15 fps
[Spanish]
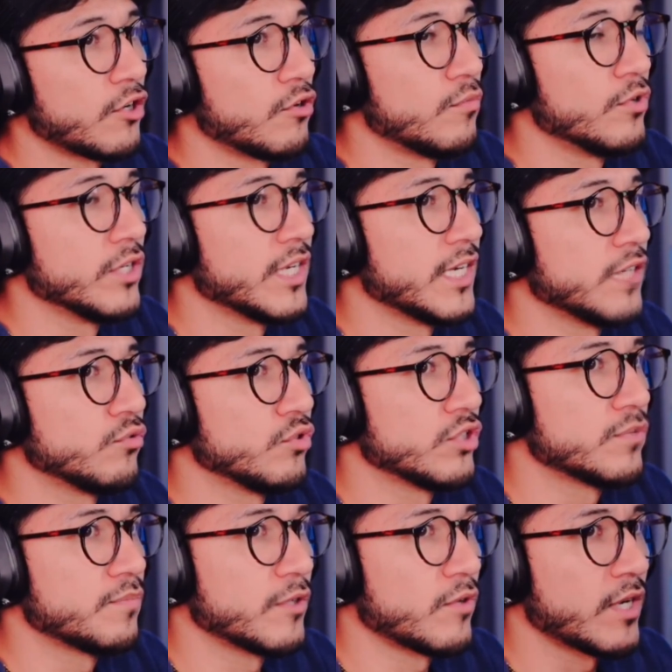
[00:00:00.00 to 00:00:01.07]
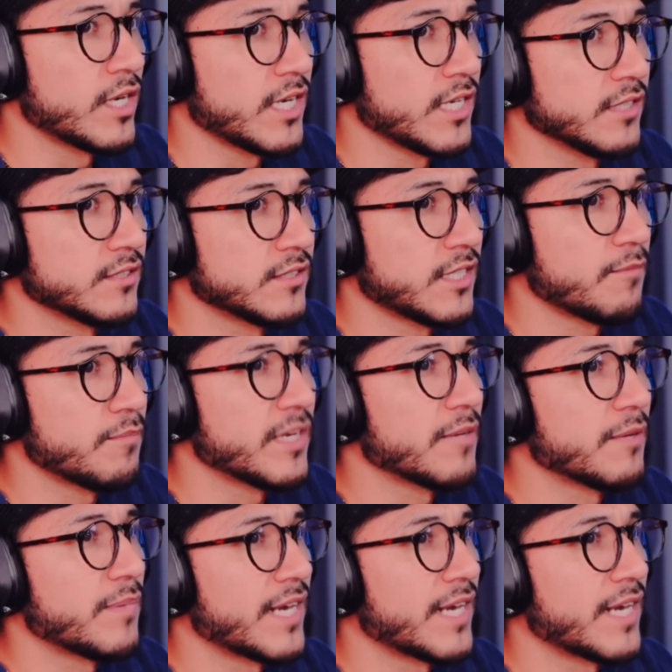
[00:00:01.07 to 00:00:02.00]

que la comunidad de Twitch peruana está